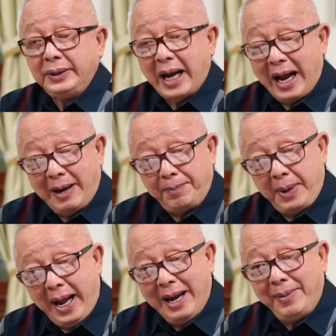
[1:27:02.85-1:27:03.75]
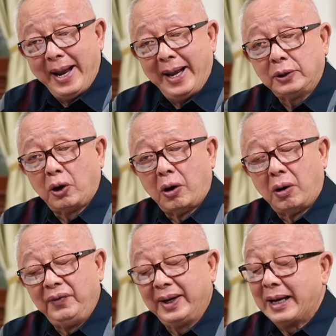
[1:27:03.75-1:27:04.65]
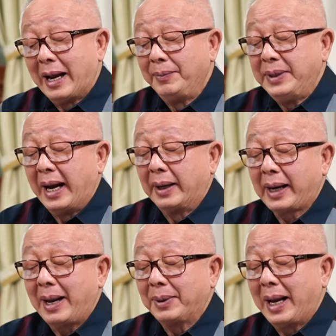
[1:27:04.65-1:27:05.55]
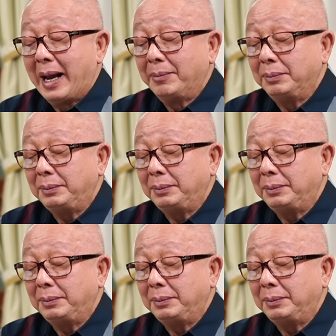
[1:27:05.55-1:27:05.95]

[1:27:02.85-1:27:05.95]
จะพ่ายแพ้ต่อเวียดนามอย่างราบคาบ